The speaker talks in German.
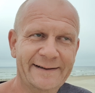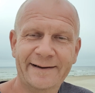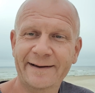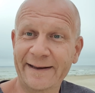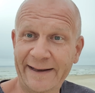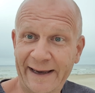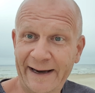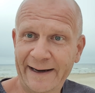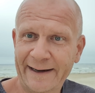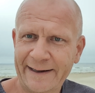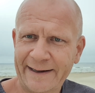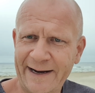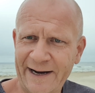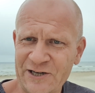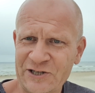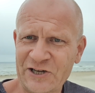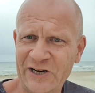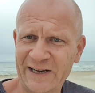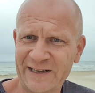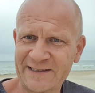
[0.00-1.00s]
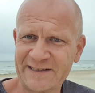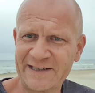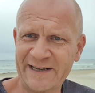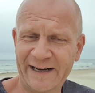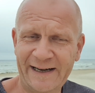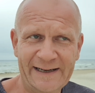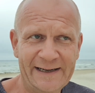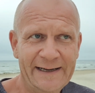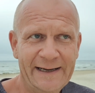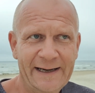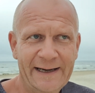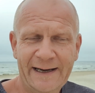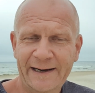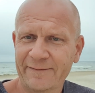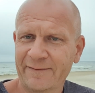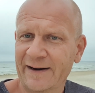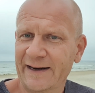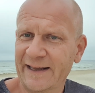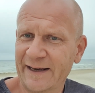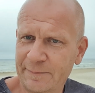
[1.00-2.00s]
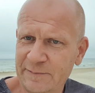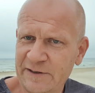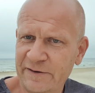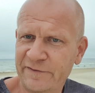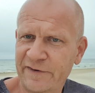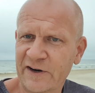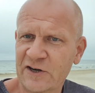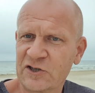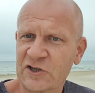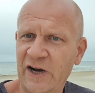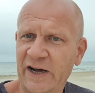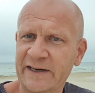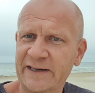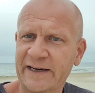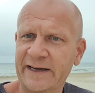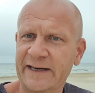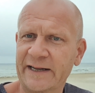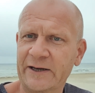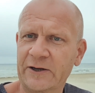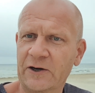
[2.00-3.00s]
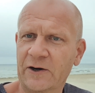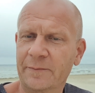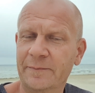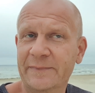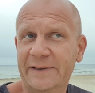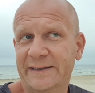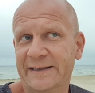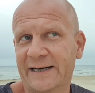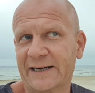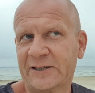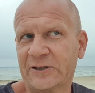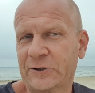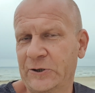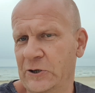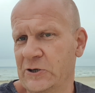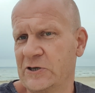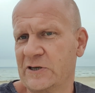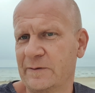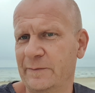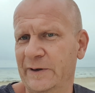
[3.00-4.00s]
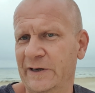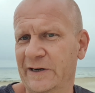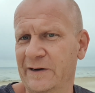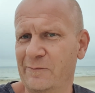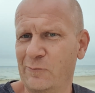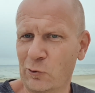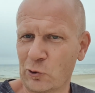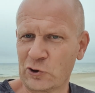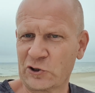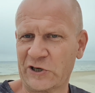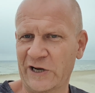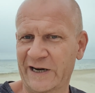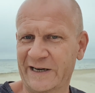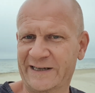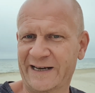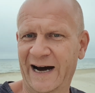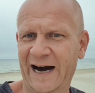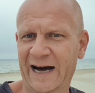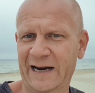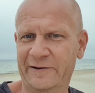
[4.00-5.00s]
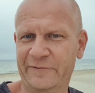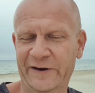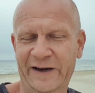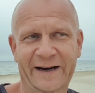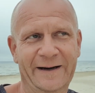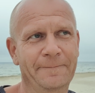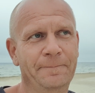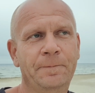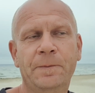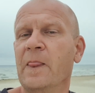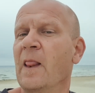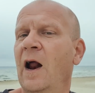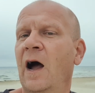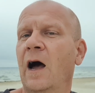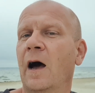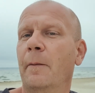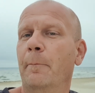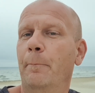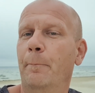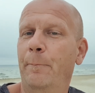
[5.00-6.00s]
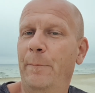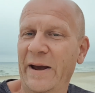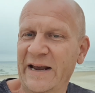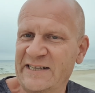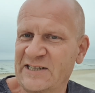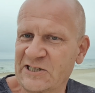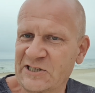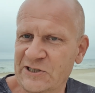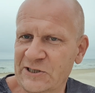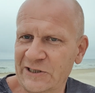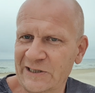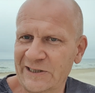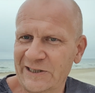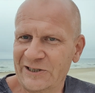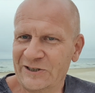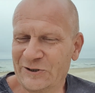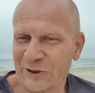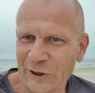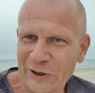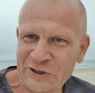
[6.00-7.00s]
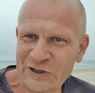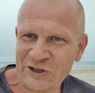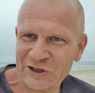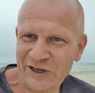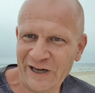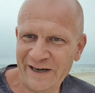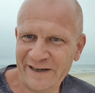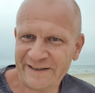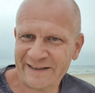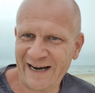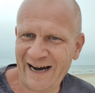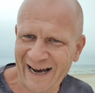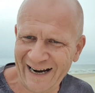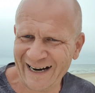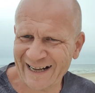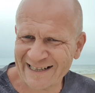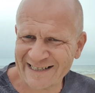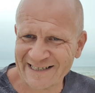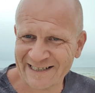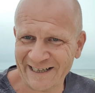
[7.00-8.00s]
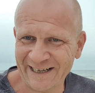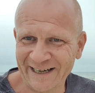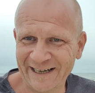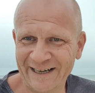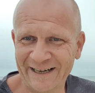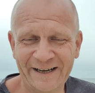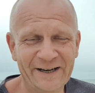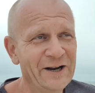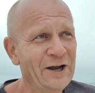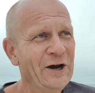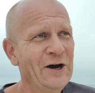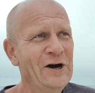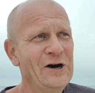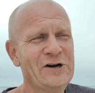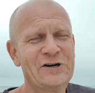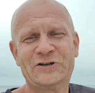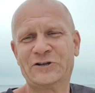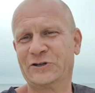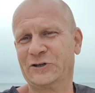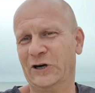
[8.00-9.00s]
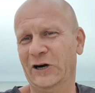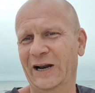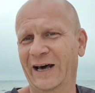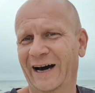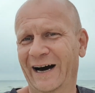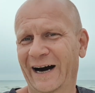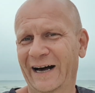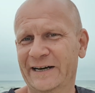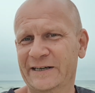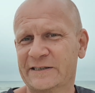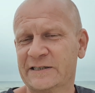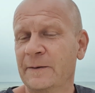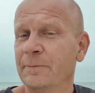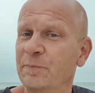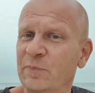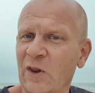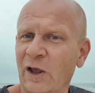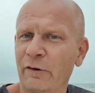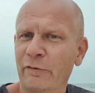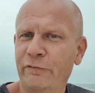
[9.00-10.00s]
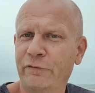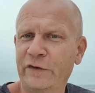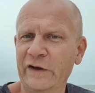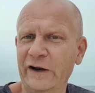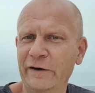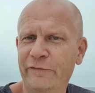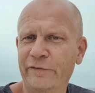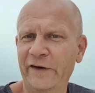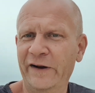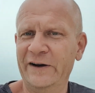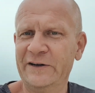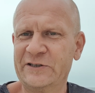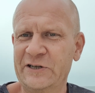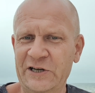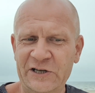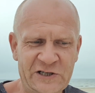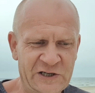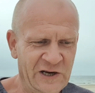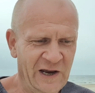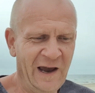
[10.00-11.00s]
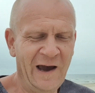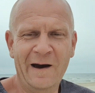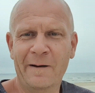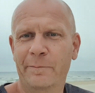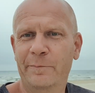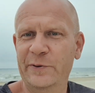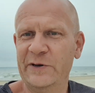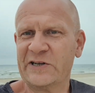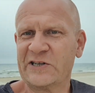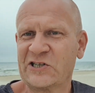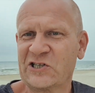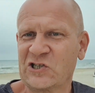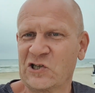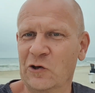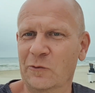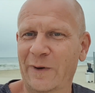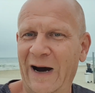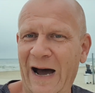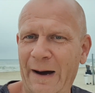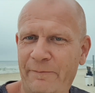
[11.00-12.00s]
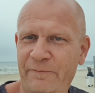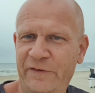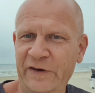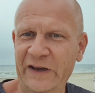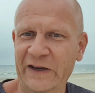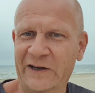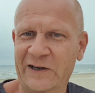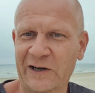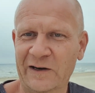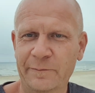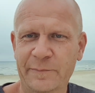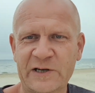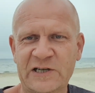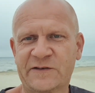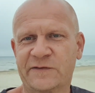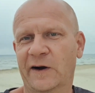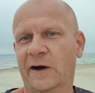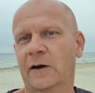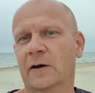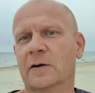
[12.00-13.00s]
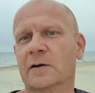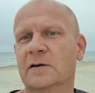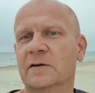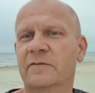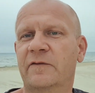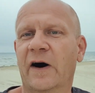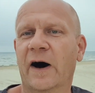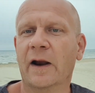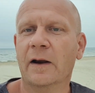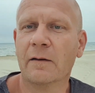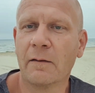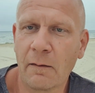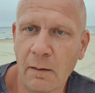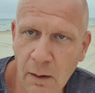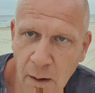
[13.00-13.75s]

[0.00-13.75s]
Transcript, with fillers: Ja, kein Scherz, ja. Weil ihr habt die falsche Anrede genommen. Das könnte mit einem Bußgeld geahnt werden. Beste Deutschland aller Zeiten. Tolerant, vielfältig, bis zum Abwinken, bis wir irgendwann